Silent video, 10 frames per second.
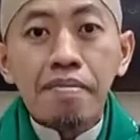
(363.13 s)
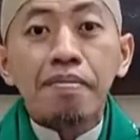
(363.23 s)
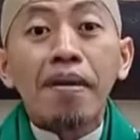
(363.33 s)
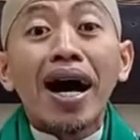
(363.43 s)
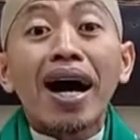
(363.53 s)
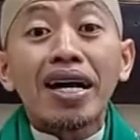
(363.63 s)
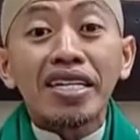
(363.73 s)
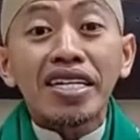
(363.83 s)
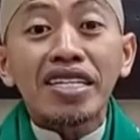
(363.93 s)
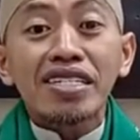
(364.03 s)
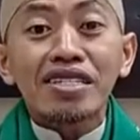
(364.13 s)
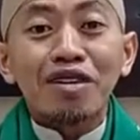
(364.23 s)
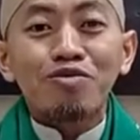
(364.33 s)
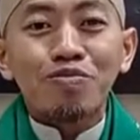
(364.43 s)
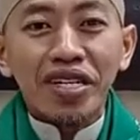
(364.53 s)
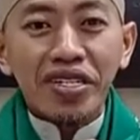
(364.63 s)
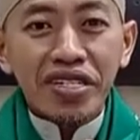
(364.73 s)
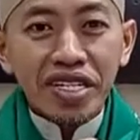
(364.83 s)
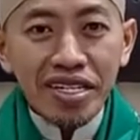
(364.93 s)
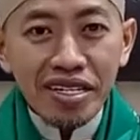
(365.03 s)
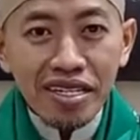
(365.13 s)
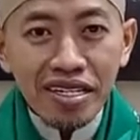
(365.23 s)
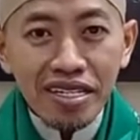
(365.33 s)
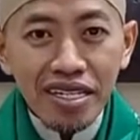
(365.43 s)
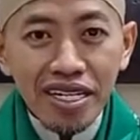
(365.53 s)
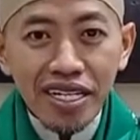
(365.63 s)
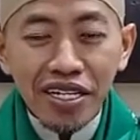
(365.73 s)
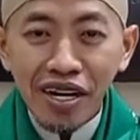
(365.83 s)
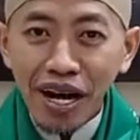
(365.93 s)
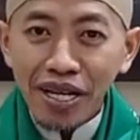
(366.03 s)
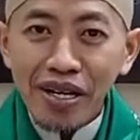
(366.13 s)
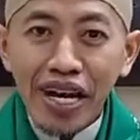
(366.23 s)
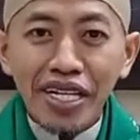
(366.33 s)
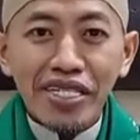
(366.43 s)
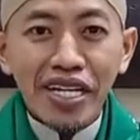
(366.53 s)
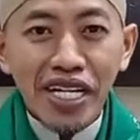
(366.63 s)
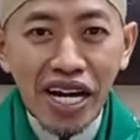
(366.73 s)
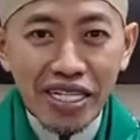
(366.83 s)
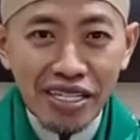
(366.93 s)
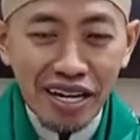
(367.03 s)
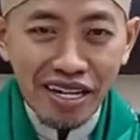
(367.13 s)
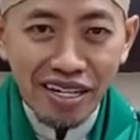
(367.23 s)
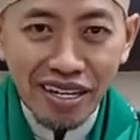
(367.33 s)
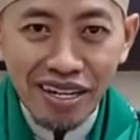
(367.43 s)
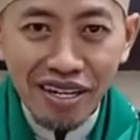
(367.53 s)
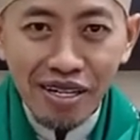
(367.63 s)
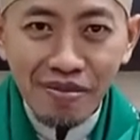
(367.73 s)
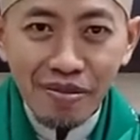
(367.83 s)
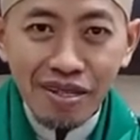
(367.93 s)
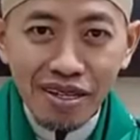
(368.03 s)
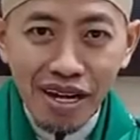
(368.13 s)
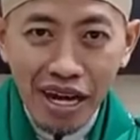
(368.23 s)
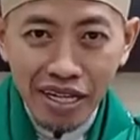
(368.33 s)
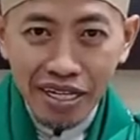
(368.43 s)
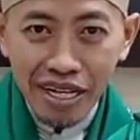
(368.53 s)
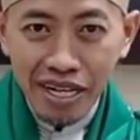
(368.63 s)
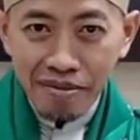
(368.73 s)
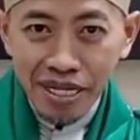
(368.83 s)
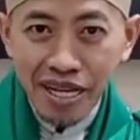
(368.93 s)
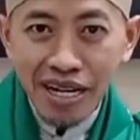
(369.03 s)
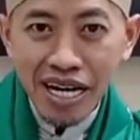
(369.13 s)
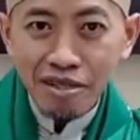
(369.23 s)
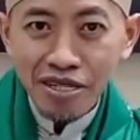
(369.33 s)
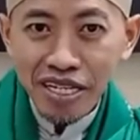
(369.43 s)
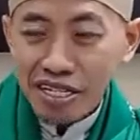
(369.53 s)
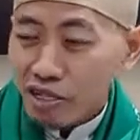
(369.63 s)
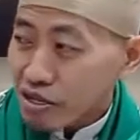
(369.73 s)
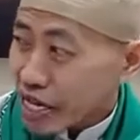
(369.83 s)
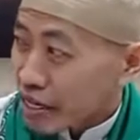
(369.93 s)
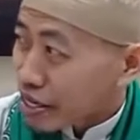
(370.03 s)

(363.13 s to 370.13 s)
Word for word: Maliki Yaumiddin. Allah Raja di Raja. Hari ini kan banyak yang aku jadi sultan ya.